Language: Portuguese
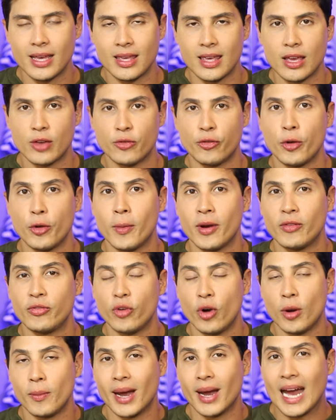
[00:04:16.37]
aqui, que foi uma
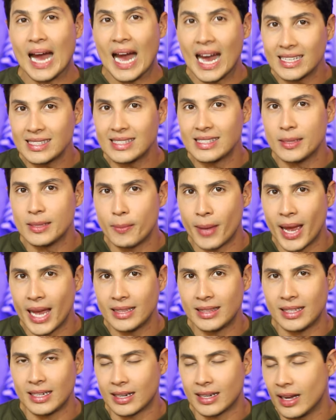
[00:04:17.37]
forma
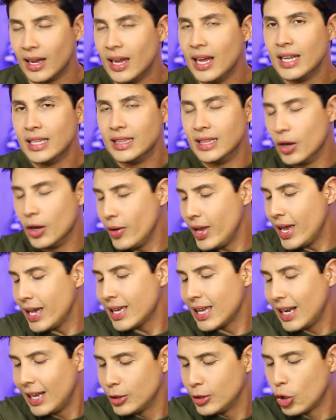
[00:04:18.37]
assimétrica, não é
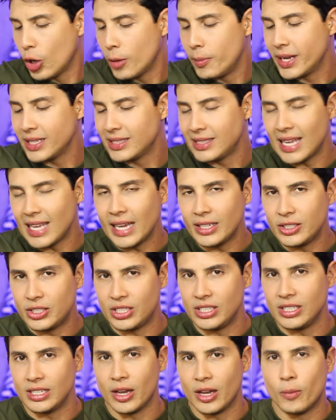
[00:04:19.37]
aquela dobra
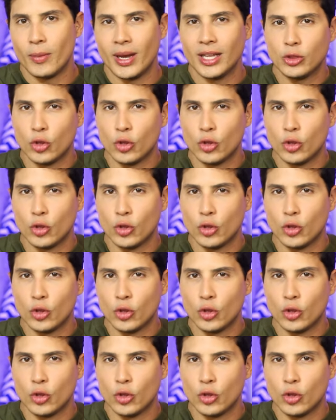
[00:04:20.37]
certinha, é uma